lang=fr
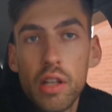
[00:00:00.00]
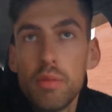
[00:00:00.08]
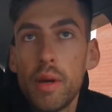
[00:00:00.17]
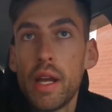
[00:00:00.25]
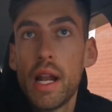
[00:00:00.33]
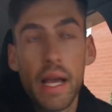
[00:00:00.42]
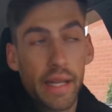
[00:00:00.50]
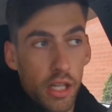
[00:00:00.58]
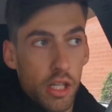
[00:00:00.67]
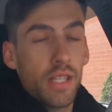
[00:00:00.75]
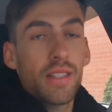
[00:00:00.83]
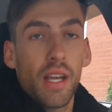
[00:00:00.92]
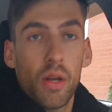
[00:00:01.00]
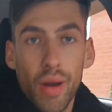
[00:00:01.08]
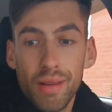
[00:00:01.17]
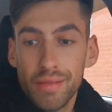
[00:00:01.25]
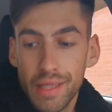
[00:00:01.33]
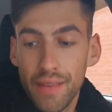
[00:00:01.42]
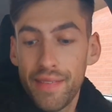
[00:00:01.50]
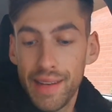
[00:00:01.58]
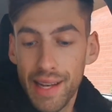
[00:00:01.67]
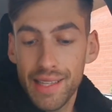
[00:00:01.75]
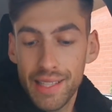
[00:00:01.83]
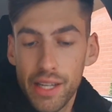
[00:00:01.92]
que là, ben, la 4 c'était quoi? Café
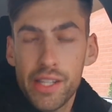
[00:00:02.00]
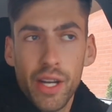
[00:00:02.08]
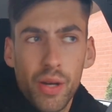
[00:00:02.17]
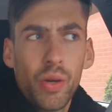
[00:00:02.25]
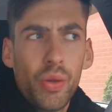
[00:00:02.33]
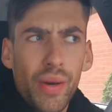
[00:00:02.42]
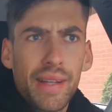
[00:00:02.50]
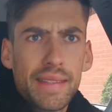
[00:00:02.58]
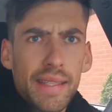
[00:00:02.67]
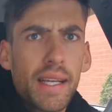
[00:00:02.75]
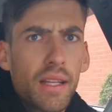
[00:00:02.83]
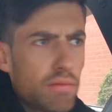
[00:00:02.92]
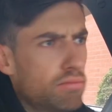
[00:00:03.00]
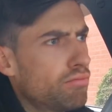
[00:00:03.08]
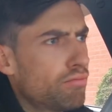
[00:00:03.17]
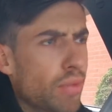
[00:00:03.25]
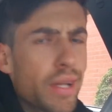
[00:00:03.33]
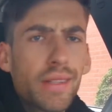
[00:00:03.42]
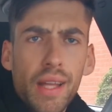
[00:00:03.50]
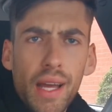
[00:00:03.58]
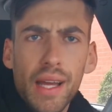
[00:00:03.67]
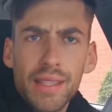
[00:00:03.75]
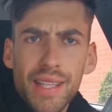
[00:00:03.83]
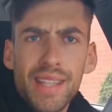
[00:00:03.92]
glacé, choco noisette.
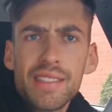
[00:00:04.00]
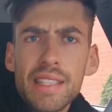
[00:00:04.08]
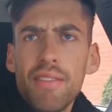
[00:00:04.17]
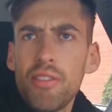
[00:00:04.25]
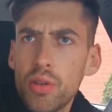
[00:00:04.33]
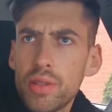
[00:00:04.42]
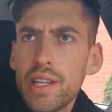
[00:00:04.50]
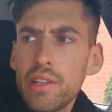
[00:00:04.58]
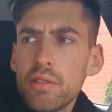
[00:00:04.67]
Intéressant. Est-ce que ça vous goûter le